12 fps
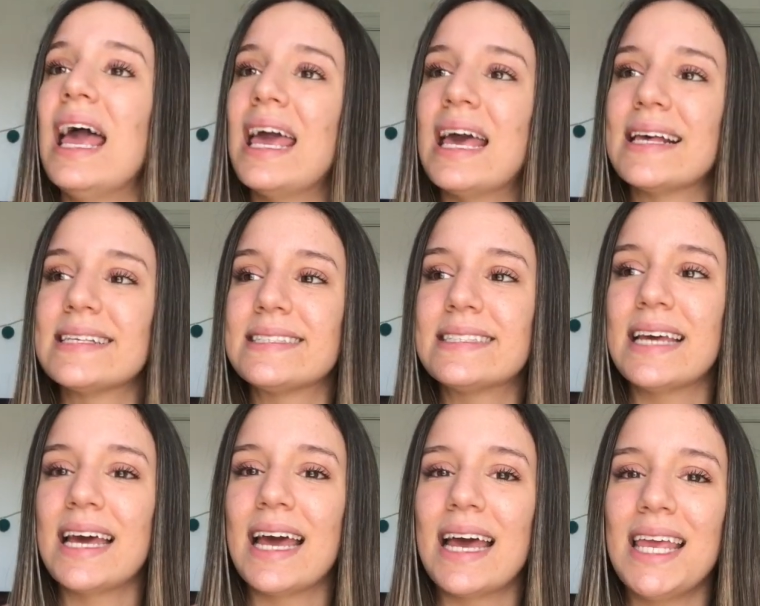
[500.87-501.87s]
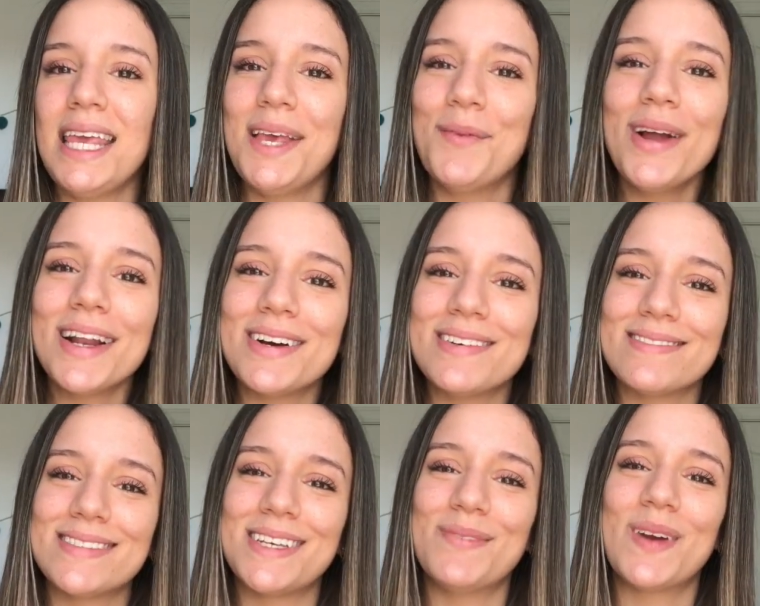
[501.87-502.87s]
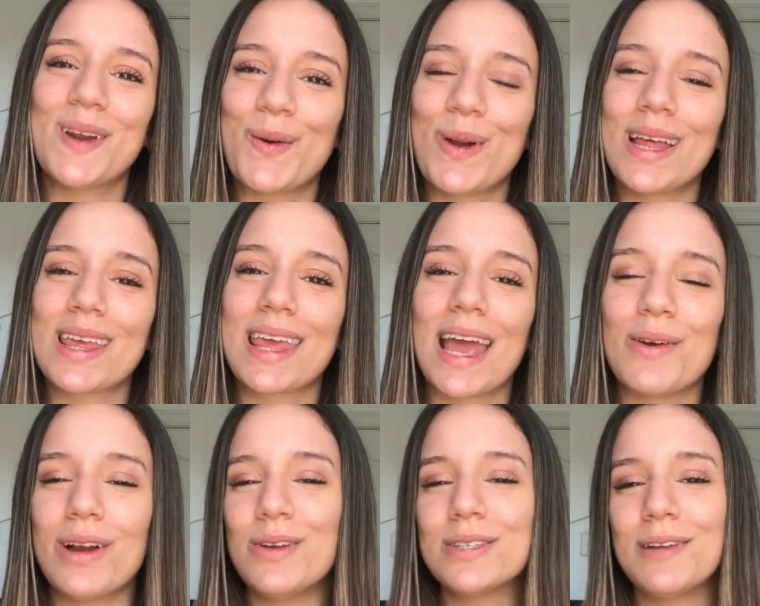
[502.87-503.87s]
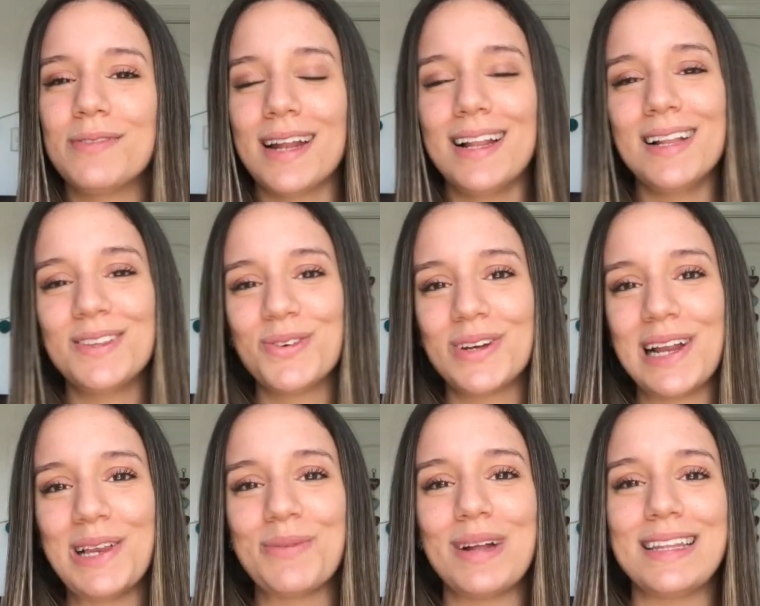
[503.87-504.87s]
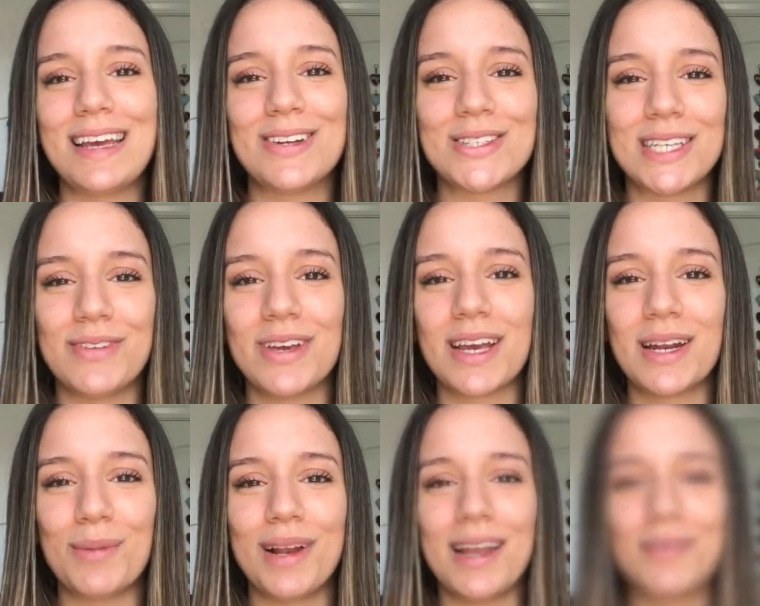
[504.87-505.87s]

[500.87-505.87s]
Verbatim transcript: Este, y bueno, siempre recuerda que hay una luz al final del túnel y un día no significa una mala